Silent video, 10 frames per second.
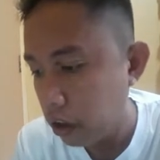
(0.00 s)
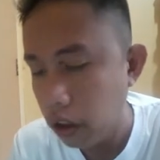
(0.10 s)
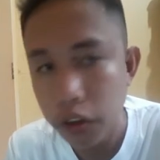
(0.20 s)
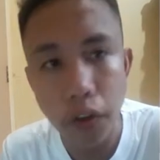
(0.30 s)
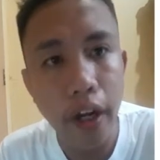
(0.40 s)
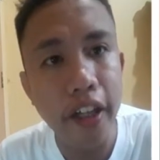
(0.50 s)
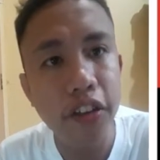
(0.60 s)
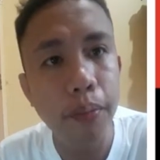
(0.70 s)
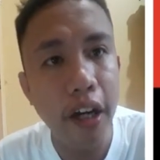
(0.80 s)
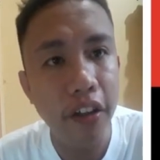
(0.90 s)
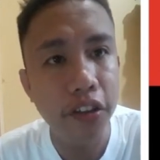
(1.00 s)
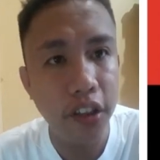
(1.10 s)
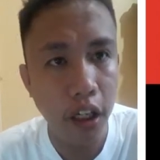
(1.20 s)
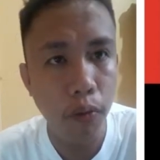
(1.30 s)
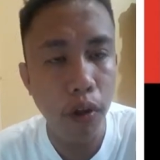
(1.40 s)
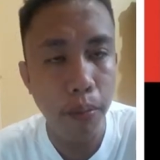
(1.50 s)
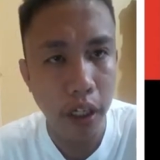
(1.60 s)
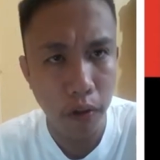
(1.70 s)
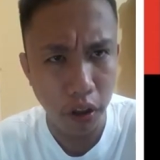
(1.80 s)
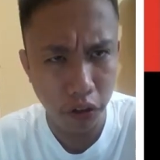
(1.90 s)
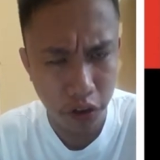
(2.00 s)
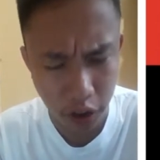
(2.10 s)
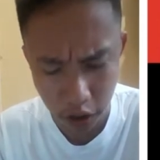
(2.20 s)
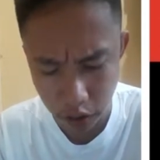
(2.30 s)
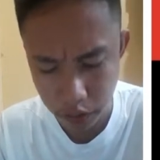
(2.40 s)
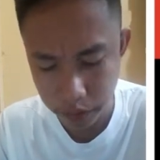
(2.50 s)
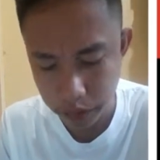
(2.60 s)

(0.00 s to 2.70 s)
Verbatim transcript: So, x minus 3 will be equal to 0.